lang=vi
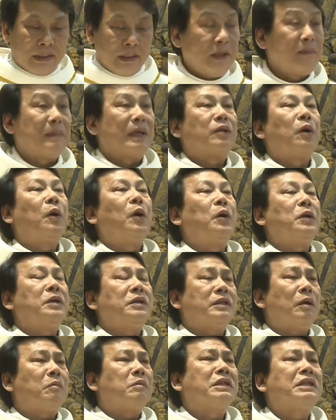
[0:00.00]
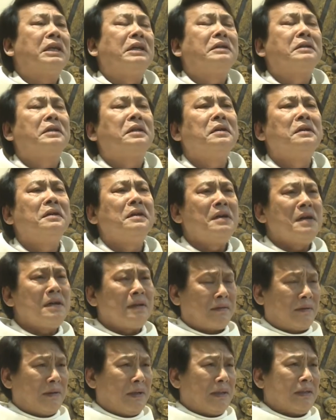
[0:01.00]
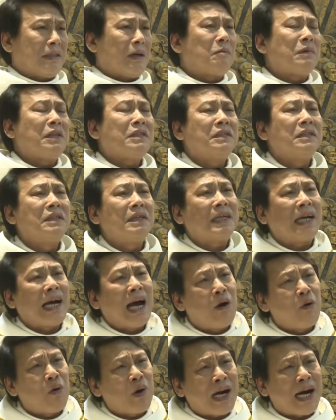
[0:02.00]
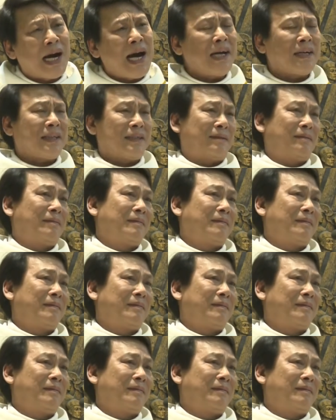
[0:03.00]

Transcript: nhưng mà thôi trong cái tình thương trong cái sự khao khát